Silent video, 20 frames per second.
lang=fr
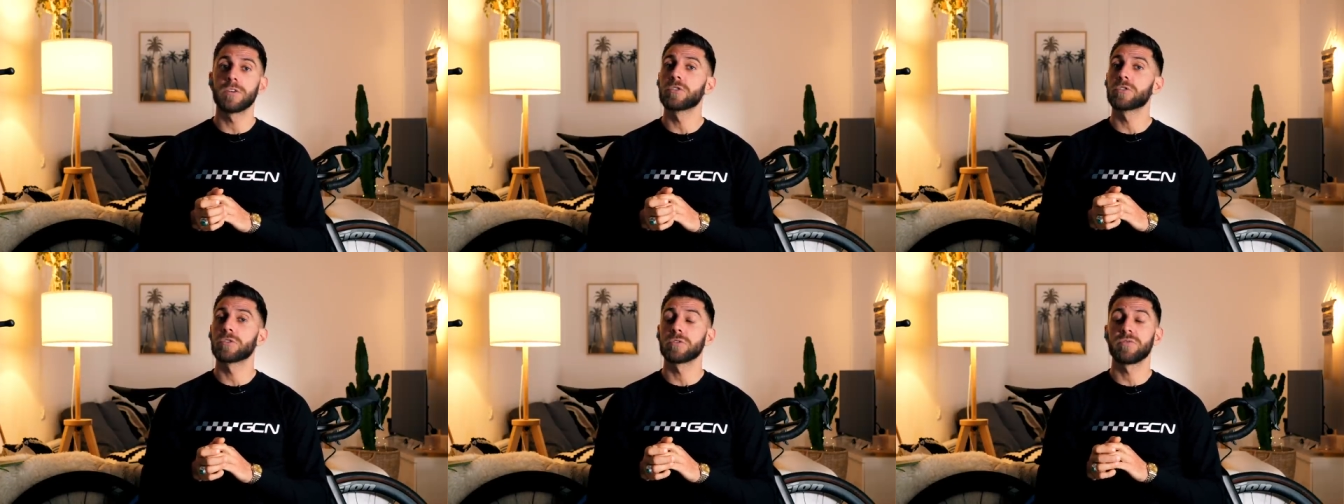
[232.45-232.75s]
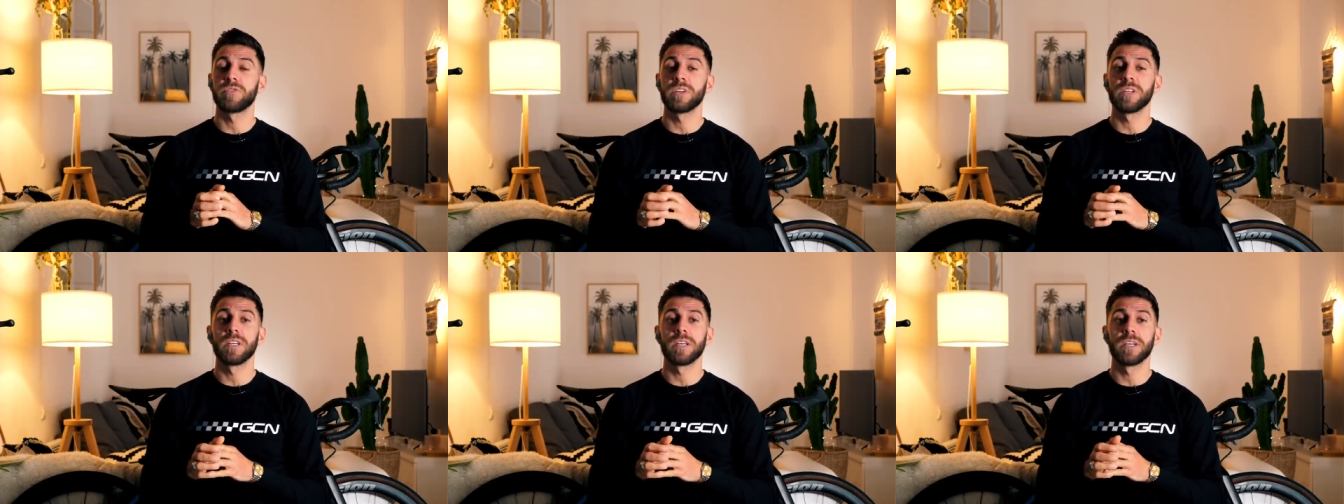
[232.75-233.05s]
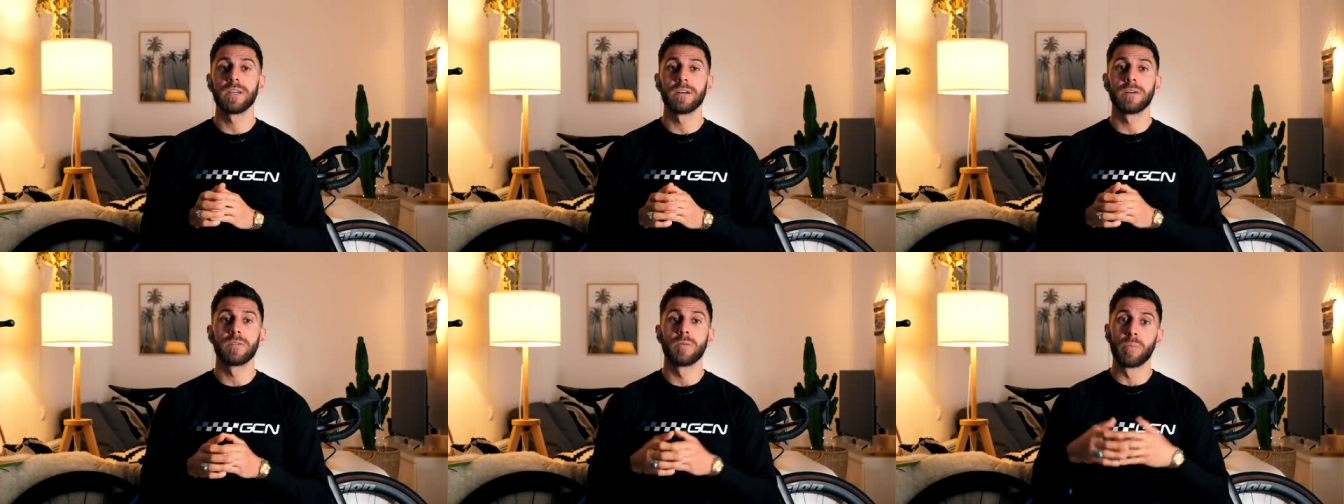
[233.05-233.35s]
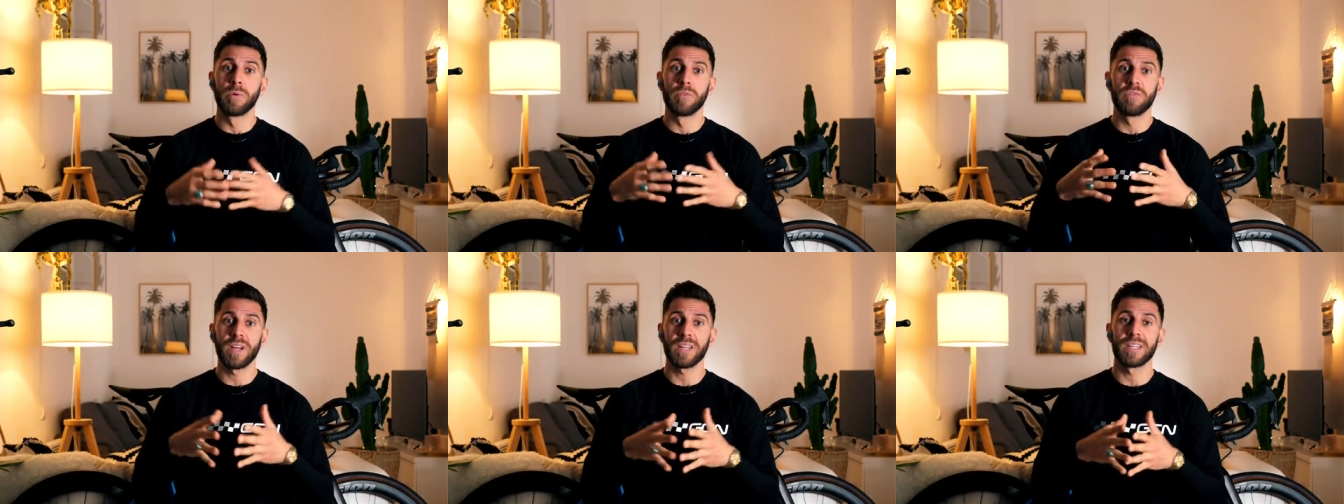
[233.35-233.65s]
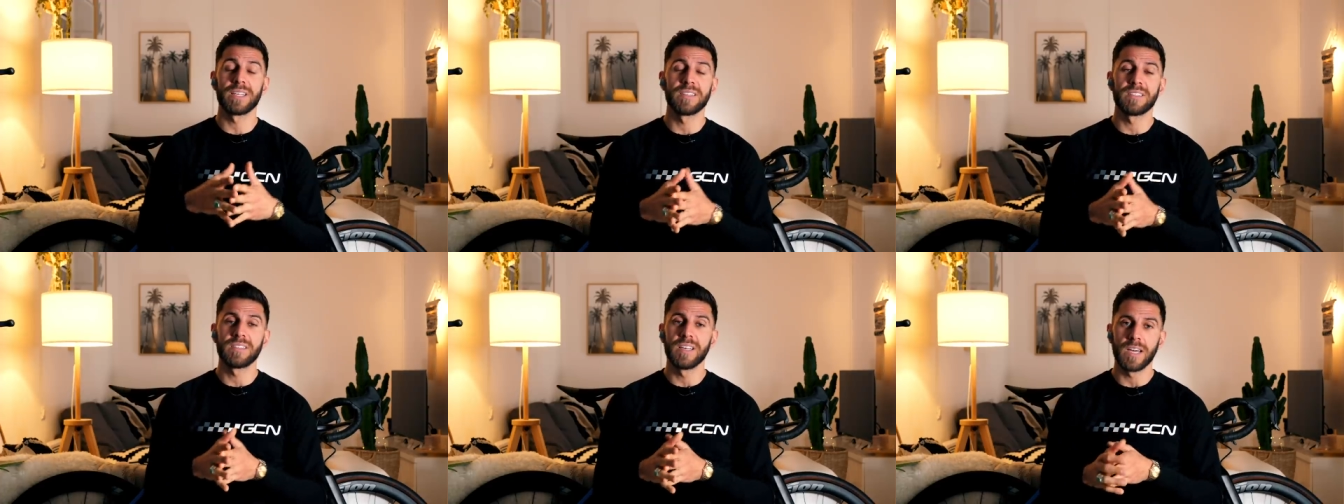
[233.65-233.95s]
je fais, on peut faire
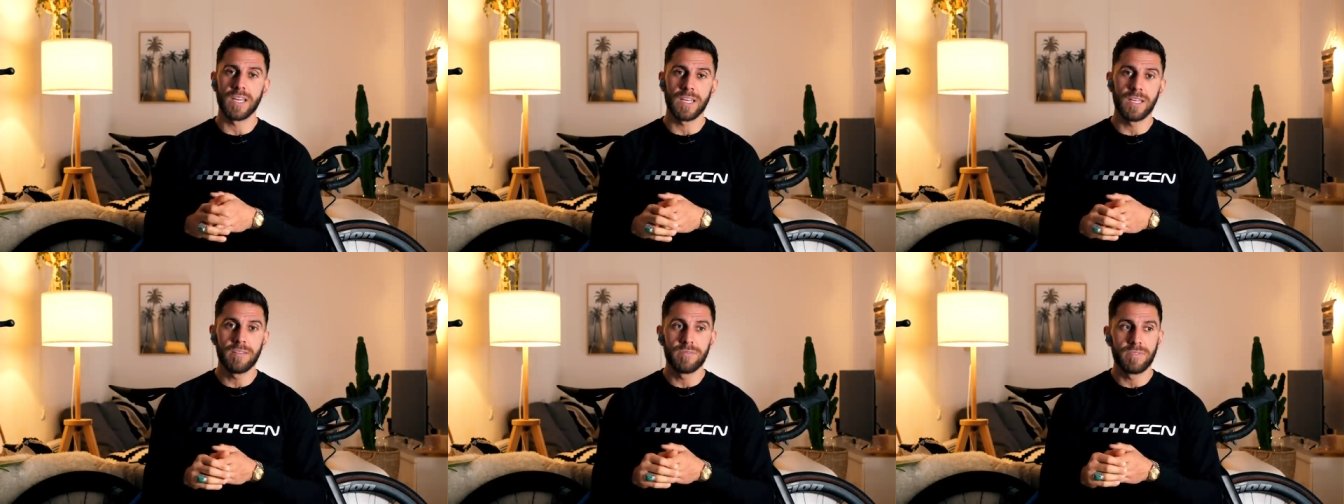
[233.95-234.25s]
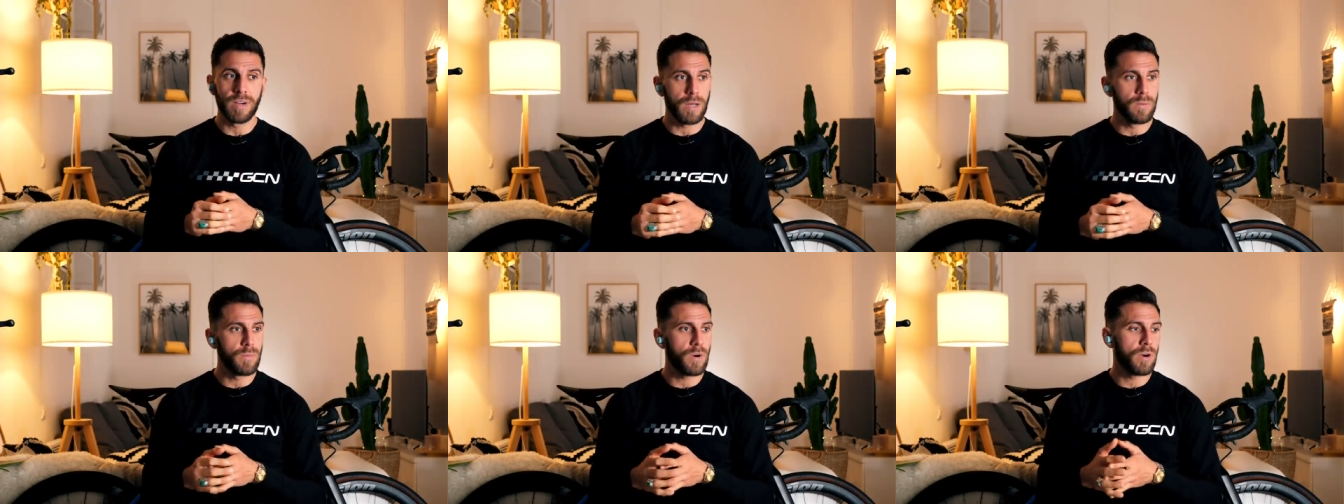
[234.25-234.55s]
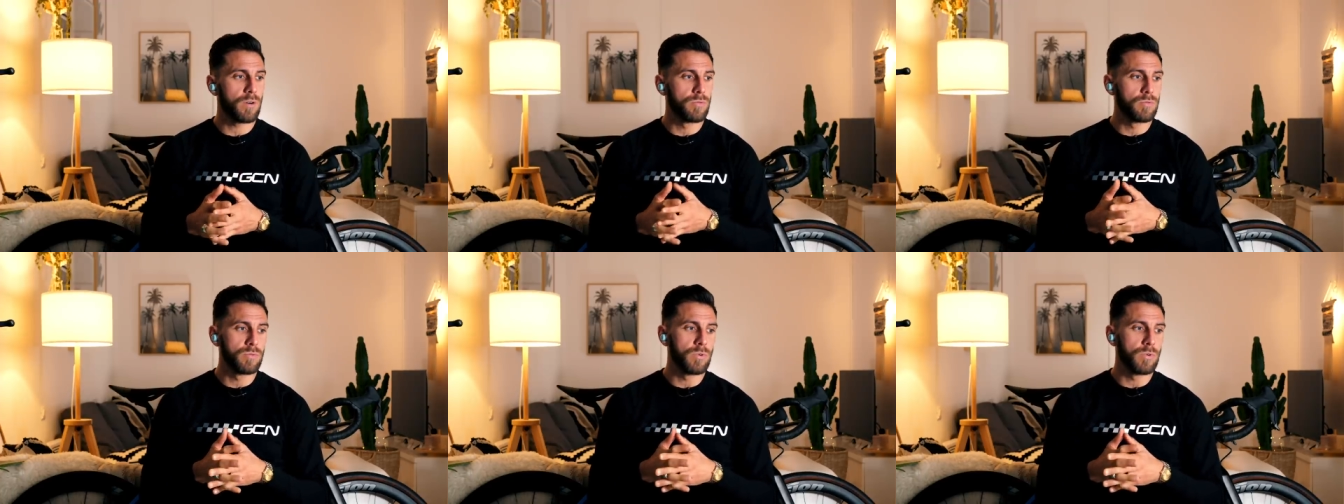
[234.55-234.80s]
des séries vraiment